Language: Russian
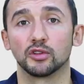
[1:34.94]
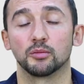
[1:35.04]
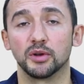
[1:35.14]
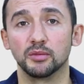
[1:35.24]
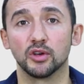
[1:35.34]
вот,
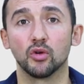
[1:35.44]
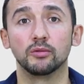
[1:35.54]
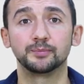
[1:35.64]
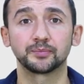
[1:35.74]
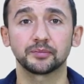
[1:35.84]
к
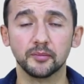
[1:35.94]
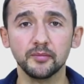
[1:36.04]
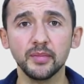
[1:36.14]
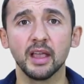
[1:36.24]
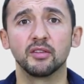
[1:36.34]
примеру,
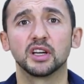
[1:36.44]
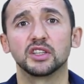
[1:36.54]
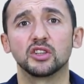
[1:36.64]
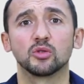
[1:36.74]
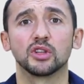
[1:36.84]
вы
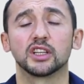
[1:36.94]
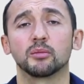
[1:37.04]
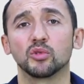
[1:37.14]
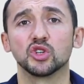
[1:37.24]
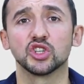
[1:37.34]
хотите
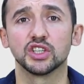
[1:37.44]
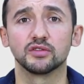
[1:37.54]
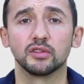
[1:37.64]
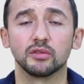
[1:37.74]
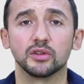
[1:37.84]
куда-то
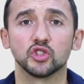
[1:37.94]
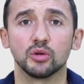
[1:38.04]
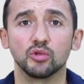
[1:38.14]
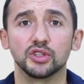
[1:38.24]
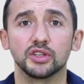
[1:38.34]
путешествовать, вы
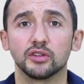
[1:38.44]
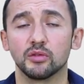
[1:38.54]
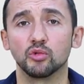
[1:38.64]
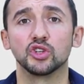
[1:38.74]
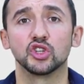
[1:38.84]
что будете делать?
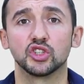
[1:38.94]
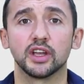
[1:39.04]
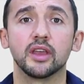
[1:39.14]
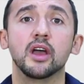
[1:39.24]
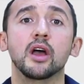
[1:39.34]
Вы будете
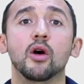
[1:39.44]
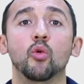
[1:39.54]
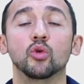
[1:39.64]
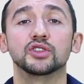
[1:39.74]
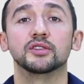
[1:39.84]
читать
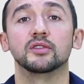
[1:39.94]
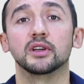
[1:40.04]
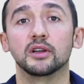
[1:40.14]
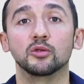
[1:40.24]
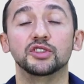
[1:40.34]

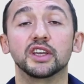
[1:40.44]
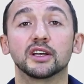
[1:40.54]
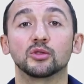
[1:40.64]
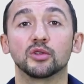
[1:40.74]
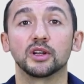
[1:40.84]
отзывы людей,
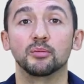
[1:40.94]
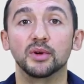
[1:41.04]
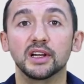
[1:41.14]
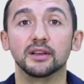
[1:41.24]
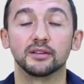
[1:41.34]
которые
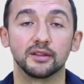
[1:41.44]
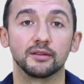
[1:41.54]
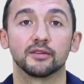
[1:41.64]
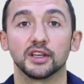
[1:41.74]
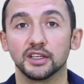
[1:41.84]
были
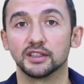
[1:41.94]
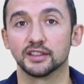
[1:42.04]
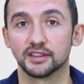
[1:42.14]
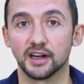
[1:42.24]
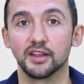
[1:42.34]
в
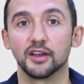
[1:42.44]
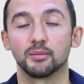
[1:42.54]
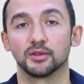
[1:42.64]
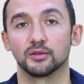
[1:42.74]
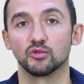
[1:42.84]
каких-то
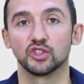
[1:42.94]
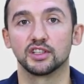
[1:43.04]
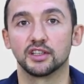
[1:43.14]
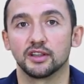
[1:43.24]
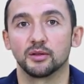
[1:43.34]
странах, потому что
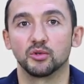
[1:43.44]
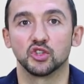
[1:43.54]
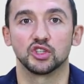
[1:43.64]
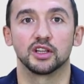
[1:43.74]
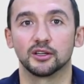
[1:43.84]
если это
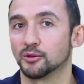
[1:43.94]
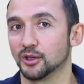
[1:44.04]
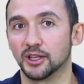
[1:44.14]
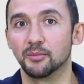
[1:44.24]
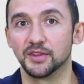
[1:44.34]
напишет человек,
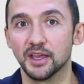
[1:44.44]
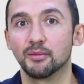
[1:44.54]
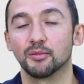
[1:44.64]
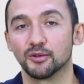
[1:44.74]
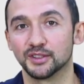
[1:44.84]
который там не
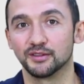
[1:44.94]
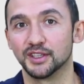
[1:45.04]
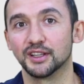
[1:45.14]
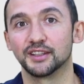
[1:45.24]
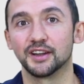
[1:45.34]
был, просто
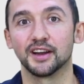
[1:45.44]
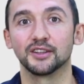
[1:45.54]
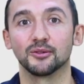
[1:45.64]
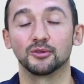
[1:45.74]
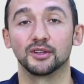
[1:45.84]
взял,
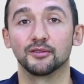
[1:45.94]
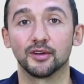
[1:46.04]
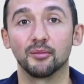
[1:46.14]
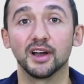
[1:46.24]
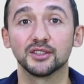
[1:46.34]
отрерадил какую-то
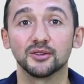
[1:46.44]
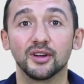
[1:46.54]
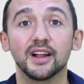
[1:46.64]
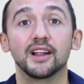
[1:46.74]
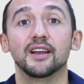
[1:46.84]

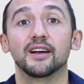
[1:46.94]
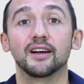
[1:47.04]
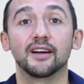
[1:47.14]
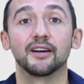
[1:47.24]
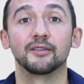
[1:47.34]
информацию,
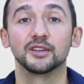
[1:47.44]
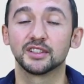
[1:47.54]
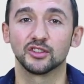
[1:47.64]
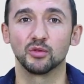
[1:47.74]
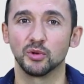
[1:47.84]
а, вы
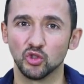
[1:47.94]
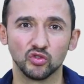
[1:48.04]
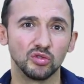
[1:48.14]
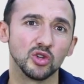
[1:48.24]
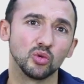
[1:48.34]
сразу
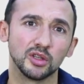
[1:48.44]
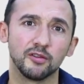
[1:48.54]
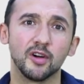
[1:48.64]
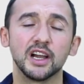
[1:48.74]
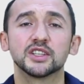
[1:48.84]
почувствуете какую-то
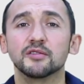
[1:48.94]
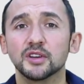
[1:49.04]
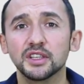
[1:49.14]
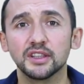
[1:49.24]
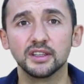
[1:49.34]
фальшь,
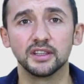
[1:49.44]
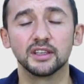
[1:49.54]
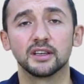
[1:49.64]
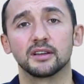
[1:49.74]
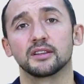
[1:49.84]
вы
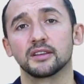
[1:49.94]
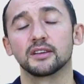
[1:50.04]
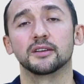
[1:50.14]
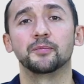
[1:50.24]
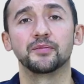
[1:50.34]
не,
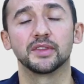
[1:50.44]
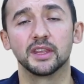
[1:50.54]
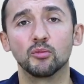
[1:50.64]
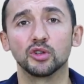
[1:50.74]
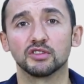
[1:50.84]
э,
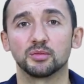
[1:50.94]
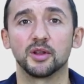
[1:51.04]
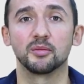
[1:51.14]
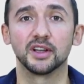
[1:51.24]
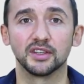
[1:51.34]
не будете
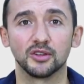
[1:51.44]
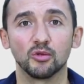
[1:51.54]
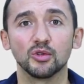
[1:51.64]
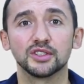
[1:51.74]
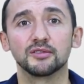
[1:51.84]
воспринимать эти
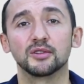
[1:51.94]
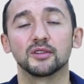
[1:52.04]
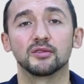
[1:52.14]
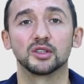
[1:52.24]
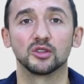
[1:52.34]

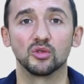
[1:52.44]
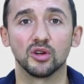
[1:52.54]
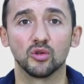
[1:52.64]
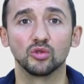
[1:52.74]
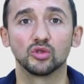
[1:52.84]
отзывы, вот эту
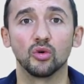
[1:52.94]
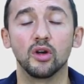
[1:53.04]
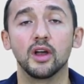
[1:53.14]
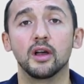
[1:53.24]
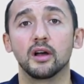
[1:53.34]

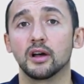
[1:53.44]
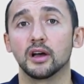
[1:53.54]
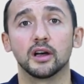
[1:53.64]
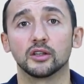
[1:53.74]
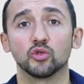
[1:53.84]
накрутку.
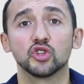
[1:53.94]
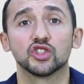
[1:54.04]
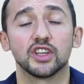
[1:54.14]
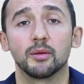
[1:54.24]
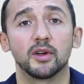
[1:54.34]
А, то же
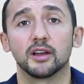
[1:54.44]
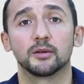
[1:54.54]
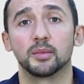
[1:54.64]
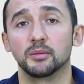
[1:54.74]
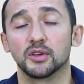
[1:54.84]
самое,
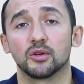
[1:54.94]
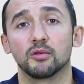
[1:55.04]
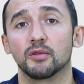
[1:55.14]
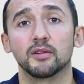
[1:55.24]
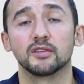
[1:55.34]
к
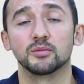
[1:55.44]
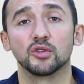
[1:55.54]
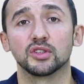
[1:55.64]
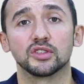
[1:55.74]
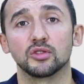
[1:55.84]
примеру, вы
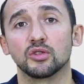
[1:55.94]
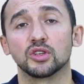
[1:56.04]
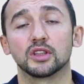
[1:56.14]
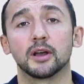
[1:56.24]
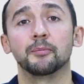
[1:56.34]
возьмете,
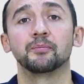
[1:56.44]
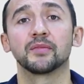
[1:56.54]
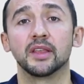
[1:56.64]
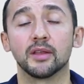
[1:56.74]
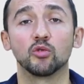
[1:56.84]
зайдете там
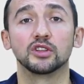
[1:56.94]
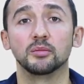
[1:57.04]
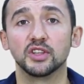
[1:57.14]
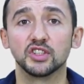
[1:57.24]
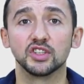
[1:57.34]
на какой-то
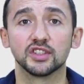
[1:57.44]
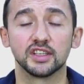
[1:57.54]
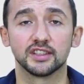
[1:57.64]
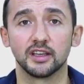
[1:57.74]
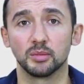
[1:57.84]

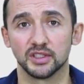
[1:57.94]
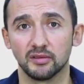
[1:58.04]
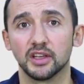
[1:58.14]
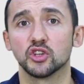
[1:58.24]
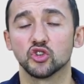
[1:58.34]
медицинский сайт,
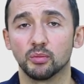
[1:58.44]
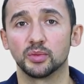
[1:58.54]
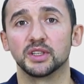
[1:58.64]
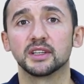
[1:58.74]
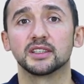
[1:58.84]
представляете, чтобы
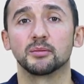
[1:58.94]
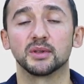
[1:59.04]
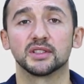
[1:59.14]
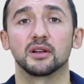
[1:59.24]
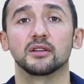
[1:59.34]
тексты
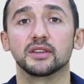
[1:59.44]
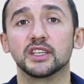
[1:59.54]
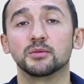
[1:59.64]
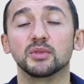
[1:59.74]
писал не